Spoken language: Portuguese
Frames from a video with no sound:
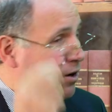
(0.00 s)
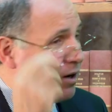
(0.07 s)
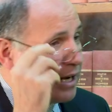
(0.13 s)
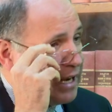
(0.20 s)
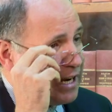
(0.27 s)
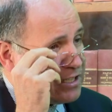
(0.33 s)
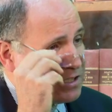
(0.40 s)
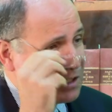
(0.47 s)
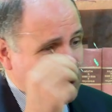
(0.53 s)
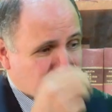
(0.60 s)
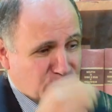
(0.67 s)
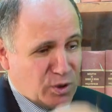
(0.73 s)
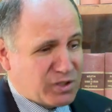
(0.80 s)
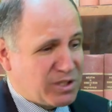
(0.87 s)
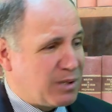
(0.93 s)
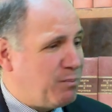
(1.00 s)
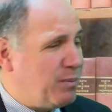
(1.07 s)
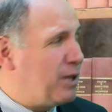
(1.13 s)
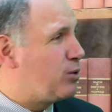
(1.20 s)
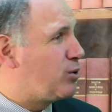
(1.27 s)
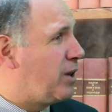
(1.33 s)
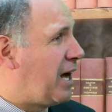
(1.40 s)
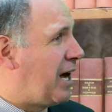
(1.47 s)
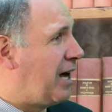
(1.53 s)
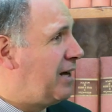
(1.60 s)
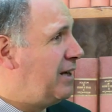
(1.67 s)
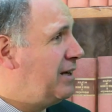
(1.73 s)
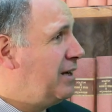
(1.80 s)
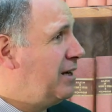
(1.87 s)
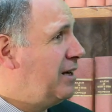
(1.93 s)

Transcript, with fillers: Ora, esta resposta que Pedro dá